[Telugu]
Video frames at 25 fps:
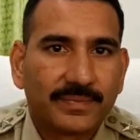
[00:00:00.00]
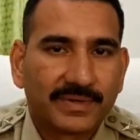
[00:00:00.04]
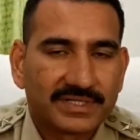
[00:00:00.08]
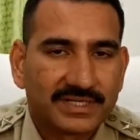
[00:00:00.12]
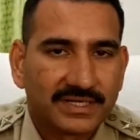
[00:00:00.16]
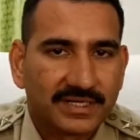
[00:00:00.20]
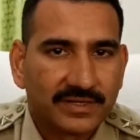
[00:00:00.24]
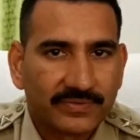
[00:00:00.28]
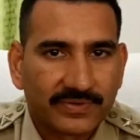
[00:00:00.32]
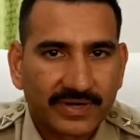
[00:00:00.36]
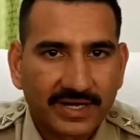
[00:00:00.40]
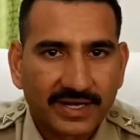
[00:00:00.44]

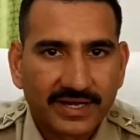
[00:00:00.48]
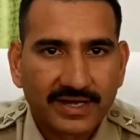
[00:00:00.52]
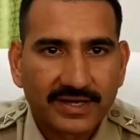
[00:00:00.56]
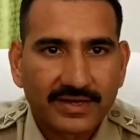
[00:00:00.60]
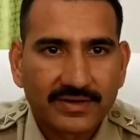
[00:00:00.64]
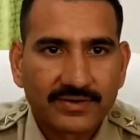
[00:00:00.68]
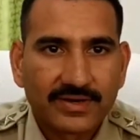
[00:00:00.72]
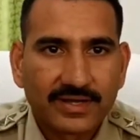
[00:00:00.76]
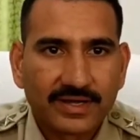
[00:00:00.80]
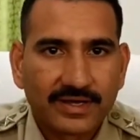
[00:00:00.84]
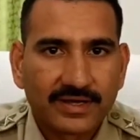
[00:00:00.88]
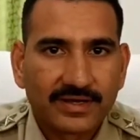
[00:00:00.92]
ప్రజలు ఎవరైనా
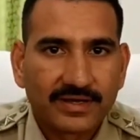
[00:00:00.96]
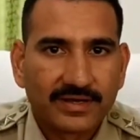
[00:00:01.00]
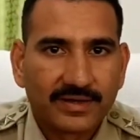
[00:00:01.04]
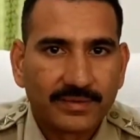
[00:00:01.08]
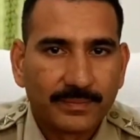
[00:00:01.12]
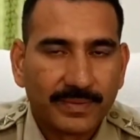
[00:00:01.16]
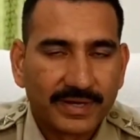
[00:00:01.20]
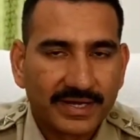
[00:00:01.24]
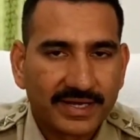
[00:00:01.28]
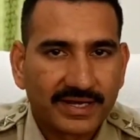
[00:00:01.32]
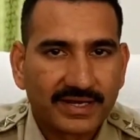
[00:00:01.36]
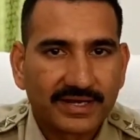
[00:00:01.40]
కూడా
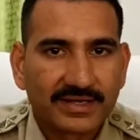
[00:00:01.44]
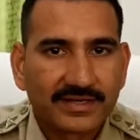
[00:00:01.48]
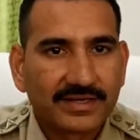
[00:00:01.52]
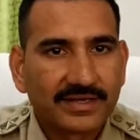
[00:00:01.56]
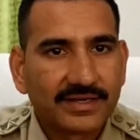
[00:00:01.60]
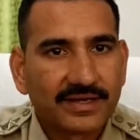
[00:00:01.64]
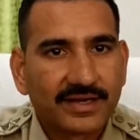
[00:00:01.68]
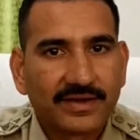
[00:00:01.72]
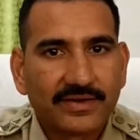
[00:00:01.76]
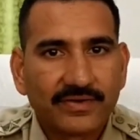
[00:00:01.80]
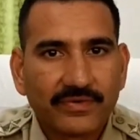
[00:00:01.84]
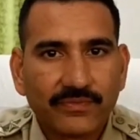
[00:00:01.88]

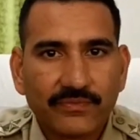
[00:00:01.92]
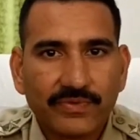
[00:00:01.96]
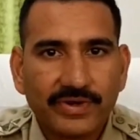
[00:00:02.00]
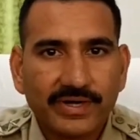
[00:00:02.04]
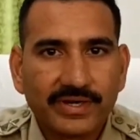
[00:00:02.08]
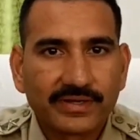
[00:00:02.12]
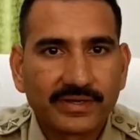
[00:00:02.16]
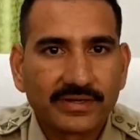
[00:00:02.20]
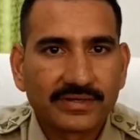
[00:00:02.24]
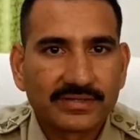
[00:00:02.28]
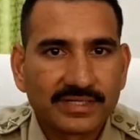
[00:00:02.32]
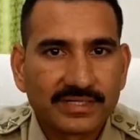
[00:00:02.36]
బహిరంగంగా
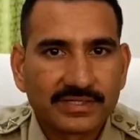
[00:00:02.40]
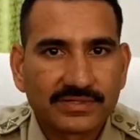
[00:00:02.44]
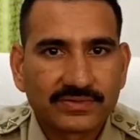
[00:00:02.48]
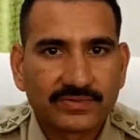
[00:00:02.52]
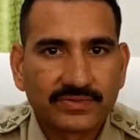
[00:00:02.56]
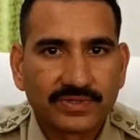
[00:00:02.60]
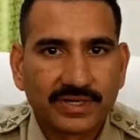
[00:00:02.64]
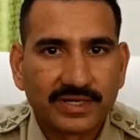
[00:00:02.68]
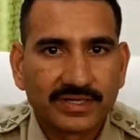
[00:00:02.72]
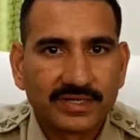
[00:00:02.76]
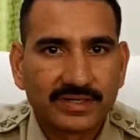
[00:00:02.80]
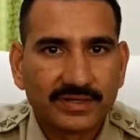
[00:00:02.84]
వేడుకలు
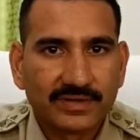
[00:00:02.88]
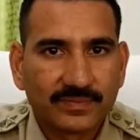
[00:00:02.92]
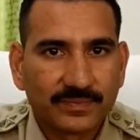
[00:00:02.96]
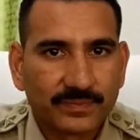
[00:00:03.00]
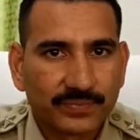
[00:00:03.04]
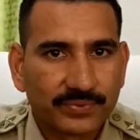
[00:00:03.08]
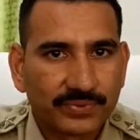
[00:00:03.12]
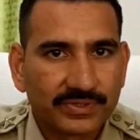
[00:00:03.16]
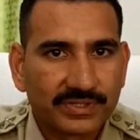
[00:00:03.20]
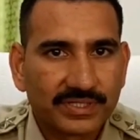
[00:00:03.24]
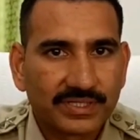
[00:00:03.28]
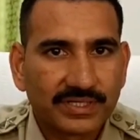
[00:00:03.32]
చేసుకోవడాన్ని
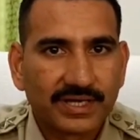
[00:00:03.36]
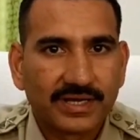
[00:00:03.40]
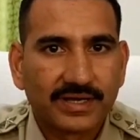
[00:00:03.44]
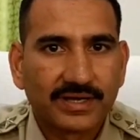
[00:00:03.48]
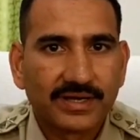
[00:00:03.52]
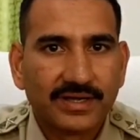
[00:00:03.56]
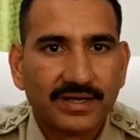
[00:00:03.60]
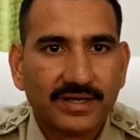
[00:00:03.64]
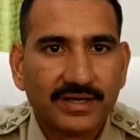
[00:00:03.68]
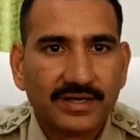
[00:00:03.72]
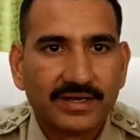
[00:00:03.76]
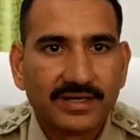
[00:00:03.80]
పూర్తిగా
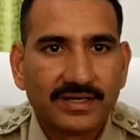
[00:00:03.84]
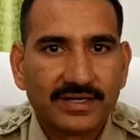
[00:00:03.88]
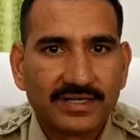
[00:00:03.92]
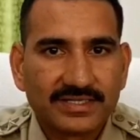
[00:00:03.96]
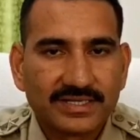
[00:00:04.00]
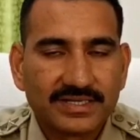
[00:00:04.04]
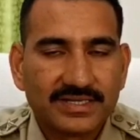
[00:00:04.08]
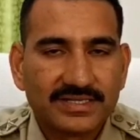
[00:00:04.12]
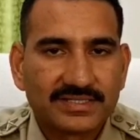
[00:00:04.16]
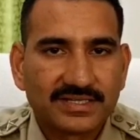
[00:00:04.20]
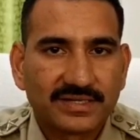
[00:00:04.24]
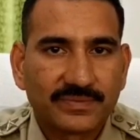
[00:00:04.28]

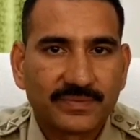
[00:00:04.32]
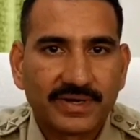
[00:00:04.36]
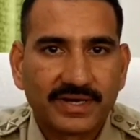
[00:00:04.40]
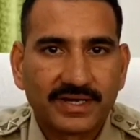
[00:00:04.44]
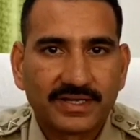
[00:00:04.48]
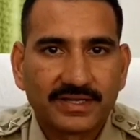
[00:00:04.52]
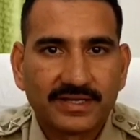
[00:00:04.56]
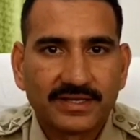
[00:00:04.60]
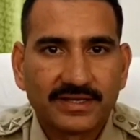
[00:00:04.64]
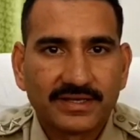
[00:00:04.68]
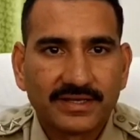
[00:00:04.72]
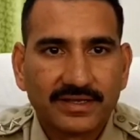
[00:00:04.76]

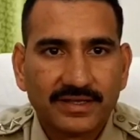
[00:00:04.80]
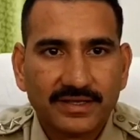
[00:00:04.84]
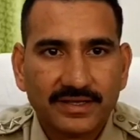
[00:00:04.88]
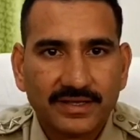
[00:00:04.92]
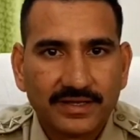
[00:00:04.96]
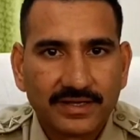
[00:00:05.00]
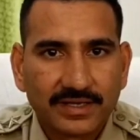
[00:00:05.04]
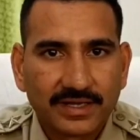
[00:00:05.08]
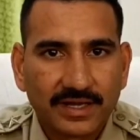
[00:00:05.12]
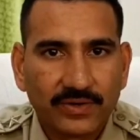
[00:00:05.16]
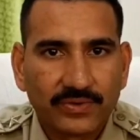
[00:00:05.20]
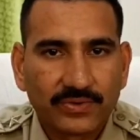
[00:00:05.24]
నిషేధించడమైనది
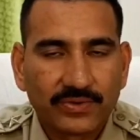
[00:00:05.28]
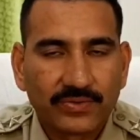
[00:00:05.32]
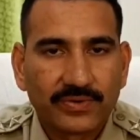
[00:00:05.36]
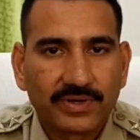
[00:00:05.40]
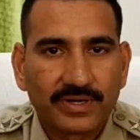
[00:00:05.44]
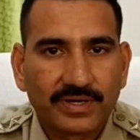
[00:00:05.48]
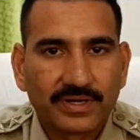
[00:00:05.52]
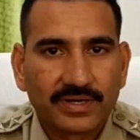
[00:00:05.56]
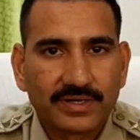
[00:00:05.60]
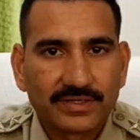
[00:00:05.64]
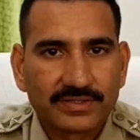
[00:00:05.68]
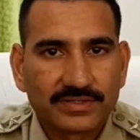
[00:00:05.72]
గౌరవ
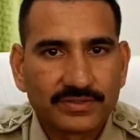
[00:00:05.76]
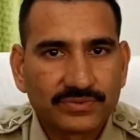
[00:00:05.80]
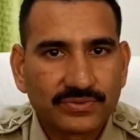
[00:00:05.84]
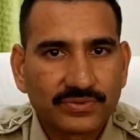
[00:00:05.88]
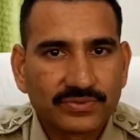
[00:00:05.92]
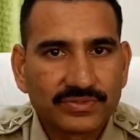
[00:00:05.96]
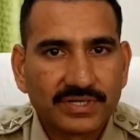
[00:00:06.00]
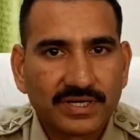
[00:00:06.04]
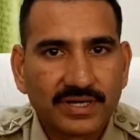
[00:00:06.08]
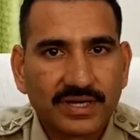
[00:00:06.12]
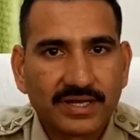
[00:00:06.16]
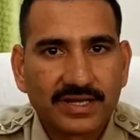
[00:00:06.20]

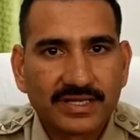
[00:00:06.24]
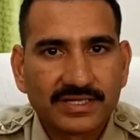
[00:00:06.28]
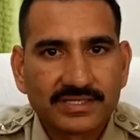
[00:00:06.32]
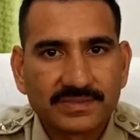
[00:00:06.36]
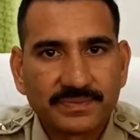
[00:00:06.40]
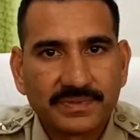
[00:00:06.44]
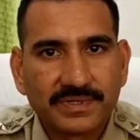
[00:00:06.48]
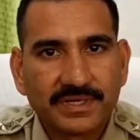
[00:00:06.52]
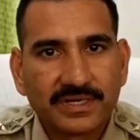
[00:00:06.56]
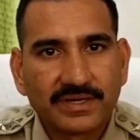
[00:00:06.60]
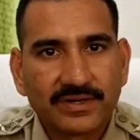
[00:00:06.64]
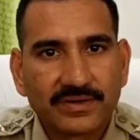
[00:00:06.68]
చిత్తూరు జిల్లా
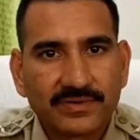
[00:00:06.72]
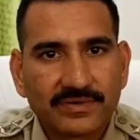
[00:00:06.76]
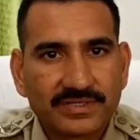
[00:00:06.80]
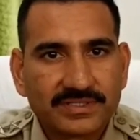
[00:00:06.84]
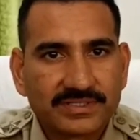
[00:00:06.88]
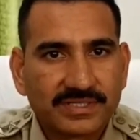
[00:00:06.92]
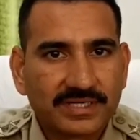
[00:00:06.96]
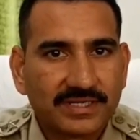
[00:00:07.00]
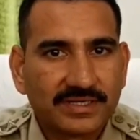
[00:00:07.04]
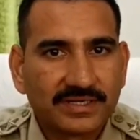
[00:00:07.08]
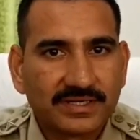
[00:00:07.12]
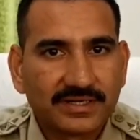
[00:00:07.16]
ఎస్పీ గారు
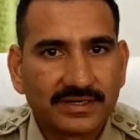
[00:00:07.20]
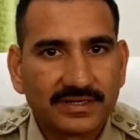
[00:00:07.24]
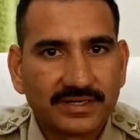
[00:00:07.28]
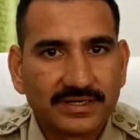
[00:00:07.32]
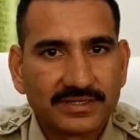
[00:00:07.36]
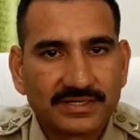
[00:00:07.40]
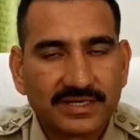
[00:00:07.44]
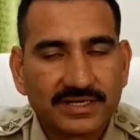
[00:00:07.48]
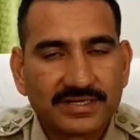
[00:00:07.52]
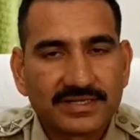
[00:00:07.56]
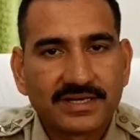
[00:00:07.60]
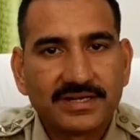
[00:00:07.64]
శ్రీ
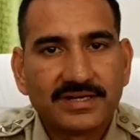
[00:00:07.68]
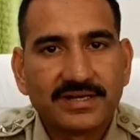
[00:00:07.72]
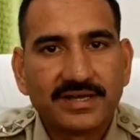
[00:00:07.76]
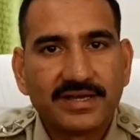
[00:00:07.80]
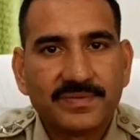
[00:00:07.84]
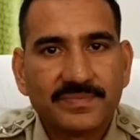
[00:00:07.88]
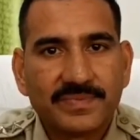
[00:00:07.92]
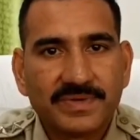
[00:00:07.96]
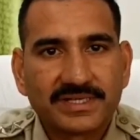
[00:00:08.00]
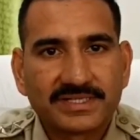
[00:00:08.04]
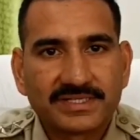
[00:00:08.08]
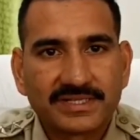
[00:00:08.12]
నిశాంత్ రెడ్డి
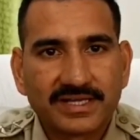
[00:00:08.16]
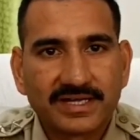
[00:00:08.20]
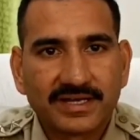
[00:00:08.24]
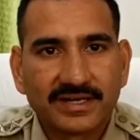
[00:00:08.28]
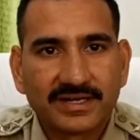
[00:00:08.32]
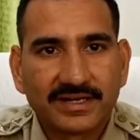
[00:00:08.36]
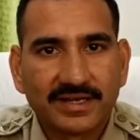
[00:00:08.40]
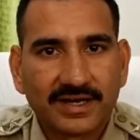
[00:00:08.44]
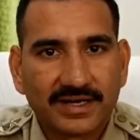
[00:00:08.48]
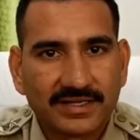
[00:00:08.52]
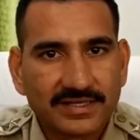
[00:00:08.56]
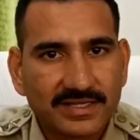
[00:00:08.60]
ఐపీఎస్
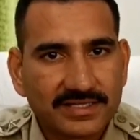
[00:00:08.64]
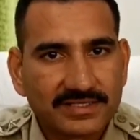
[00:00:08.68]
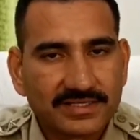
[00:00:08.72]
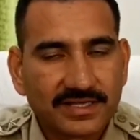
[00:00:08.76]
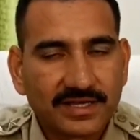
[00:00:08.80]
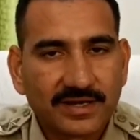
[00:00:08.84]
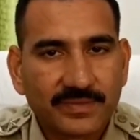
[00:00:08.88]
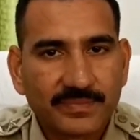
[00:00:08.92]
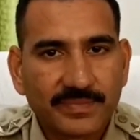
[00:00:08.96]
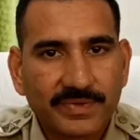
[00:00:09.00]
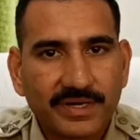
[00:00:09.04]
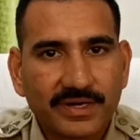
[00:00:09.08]
గారి
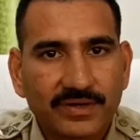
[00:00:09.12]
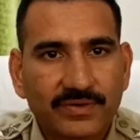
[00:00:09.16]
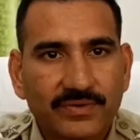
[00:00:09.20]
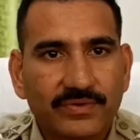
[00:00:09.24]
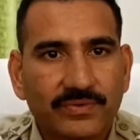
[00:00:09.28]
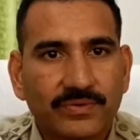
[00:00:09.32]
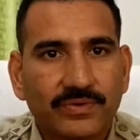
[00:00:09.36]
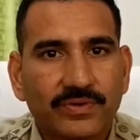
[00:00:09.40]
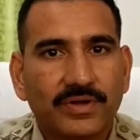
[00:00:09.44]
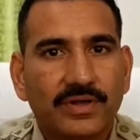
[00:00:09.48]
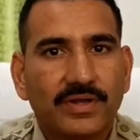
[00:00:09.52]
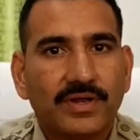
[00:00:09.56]
ఆదేశాల
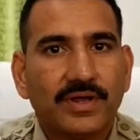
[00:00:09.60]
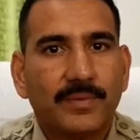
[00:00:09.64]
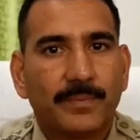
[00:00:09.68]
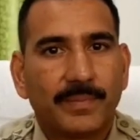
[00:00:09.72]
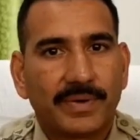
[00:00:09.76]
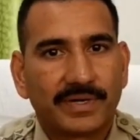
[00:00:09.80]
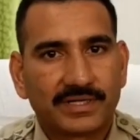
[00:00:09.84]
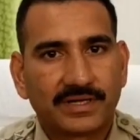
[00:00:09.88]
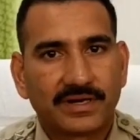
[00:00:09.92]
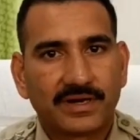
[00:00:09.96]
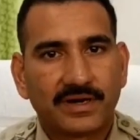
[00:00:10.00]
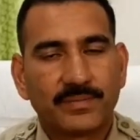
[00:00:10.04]
మేరకు
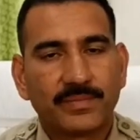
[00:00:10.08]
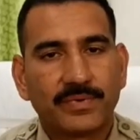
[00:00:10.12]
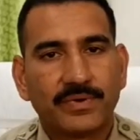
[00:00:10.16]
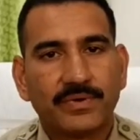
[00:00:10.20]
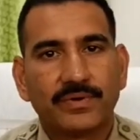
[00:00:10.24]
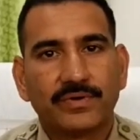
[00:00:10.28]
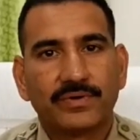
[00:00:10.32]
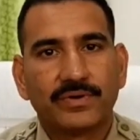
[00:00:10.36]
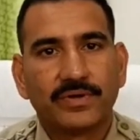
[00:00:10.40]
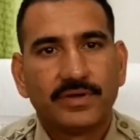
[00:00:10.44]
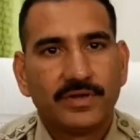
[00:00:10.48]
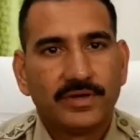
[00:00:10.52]

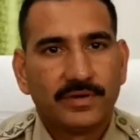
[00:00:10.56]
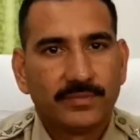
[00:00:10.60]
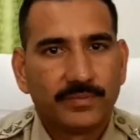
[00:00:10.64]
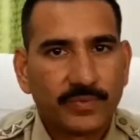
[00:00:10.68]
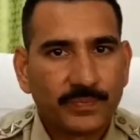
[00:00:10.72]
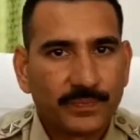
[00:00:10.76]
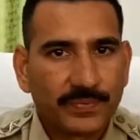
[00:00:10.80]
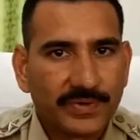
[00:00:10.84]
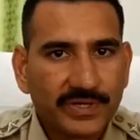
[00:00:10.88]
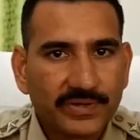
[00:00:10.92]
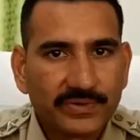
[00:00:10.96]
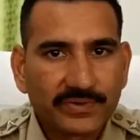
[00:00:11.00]
పట్టణంలో
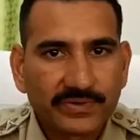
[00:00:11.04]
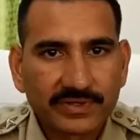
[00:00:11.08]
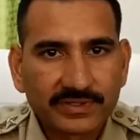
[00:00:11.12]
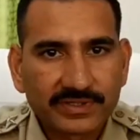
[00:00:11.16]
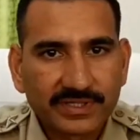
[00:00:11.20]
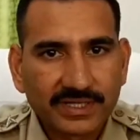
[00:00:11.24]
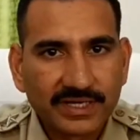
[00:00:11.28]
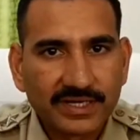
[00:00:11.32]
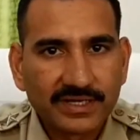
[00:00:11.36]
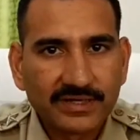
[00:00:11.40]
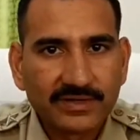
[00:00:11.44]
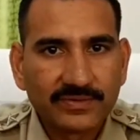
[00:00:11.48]
ముప్పై ఒకటో
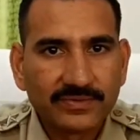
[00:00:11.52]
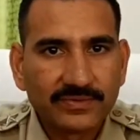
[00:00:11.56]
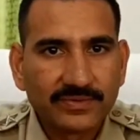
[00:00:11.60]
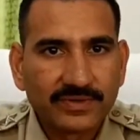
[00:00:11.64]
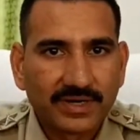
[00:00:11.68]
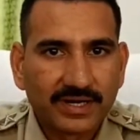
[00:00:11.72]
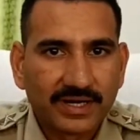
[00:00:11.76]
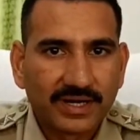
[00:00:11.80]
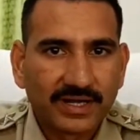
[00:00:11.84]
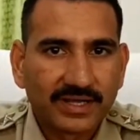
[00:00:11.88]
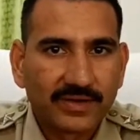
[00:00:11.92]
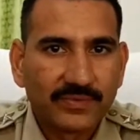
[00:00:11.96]
తారీఖు
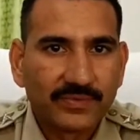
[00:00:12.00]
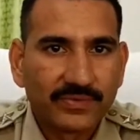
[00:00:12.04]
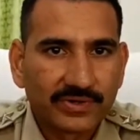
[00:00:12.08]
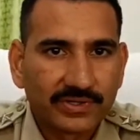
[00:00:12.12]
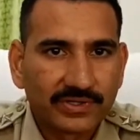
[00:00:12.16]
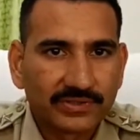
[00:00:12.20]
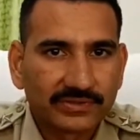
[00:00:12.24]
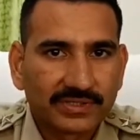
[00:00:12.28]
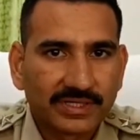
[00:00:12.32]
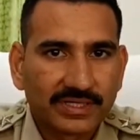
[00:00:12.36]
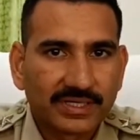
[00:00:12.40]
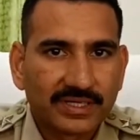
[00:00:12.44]
అలాగే
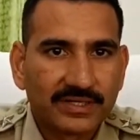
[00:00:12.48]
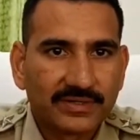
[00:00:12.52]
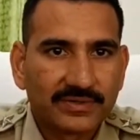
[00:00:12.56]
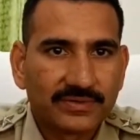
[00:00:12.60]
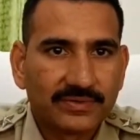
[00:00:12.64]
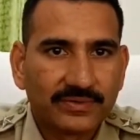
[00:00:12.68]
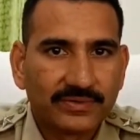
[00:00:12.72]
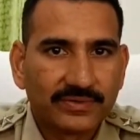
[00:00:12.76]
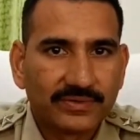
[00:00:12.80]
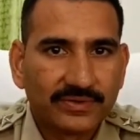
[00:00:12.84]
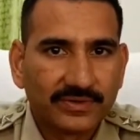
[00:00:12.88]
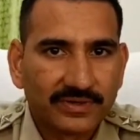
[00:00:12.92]
ఒకటో
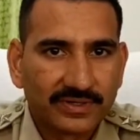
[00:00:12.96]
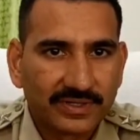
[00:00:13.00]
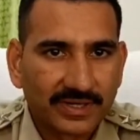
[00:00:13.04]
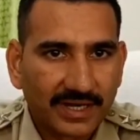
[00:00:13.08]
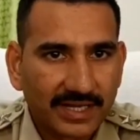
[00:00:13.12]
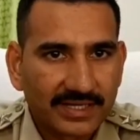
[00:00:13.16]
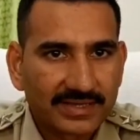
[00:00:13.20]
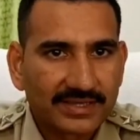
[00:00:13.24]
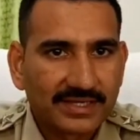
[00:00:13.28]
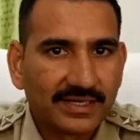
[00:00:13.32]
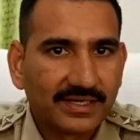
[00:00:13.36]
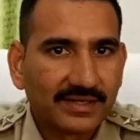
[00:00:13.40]
తారీఖు
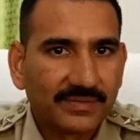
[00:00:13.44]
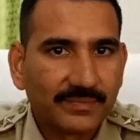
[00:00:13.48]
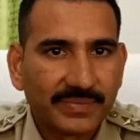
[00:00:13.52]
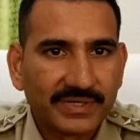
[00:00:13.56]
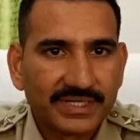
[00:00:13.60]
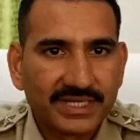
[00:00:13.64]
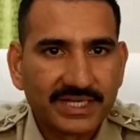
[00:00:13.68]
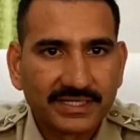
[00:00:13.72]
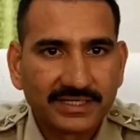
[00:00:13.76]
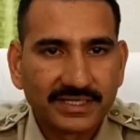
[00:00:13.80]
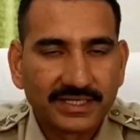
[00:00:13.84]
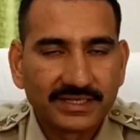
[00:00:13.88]
రాత్రి
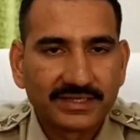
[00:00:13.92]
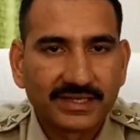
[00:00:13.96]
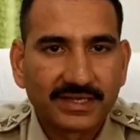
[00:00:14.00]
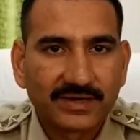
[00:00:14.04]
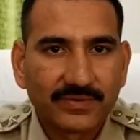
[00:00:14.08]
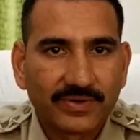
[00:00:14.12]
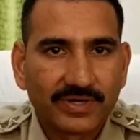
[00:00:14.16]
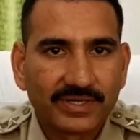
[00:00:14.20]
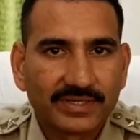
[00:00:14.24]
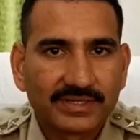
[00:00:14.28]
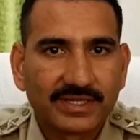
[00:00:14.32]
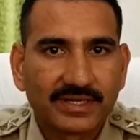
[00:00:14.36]
పది గంటల
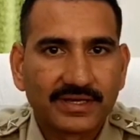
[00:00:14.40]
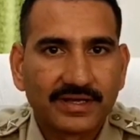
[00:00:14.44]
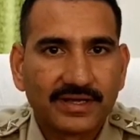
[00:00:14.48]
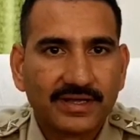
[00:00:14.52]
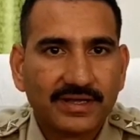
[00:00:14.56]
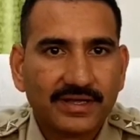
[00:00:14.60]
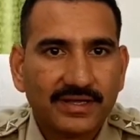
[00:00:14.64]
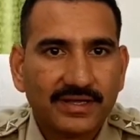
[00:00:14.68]
తర్వాత